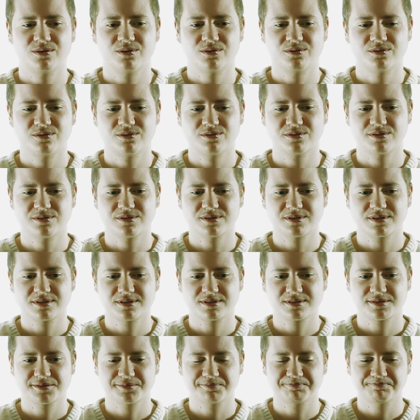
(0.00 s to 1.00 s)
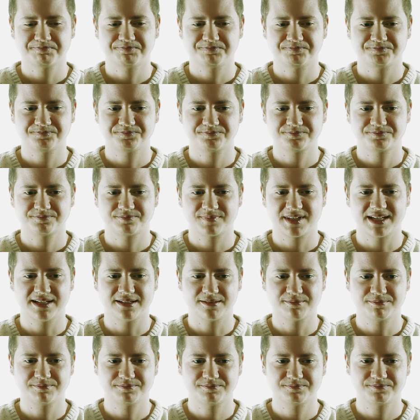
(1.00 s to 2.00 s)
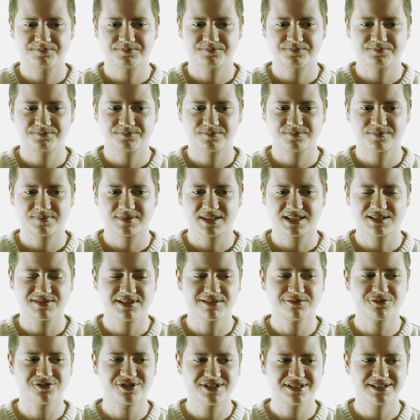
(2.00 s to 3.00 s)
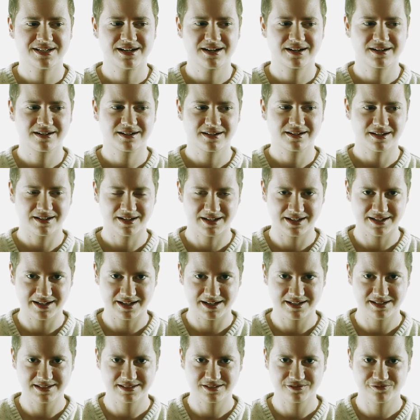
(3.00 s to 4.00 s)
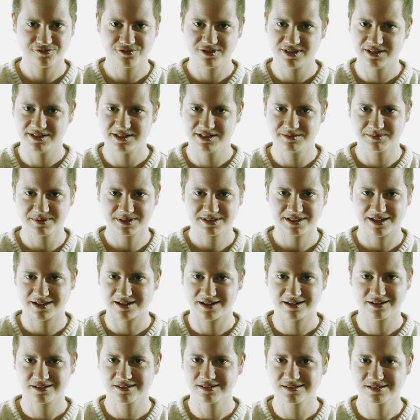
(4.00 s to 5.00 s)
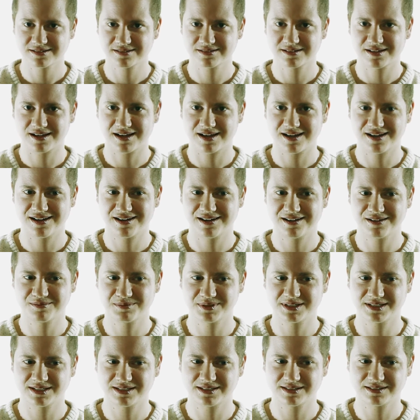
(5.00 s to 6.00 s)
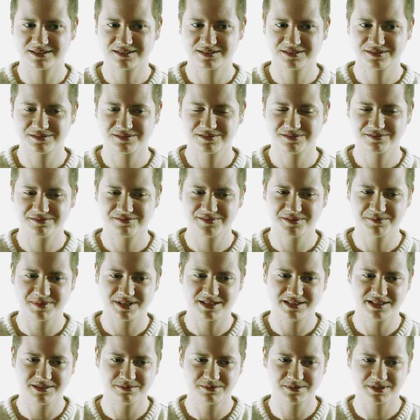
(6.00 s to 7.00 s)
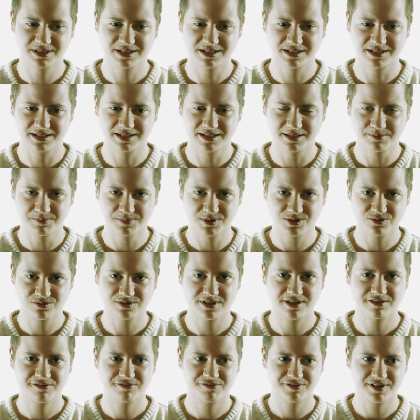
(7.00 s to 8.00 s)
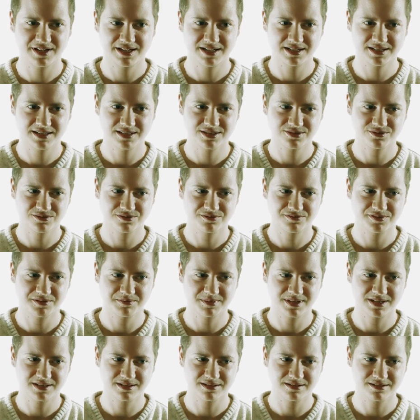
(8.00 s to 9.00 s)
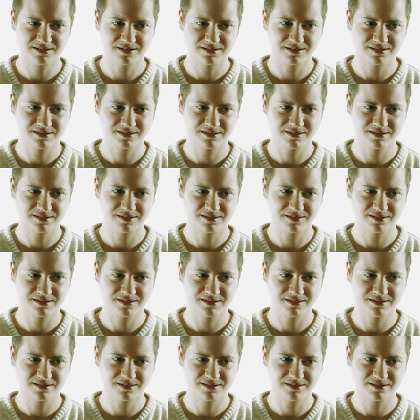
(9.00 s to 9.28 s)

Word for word: Und ja, deswegen würde ich sagen, generell das Gefühl der Liebe ist kein anderes, aber wie man Liebe gibt und erfährt und wie man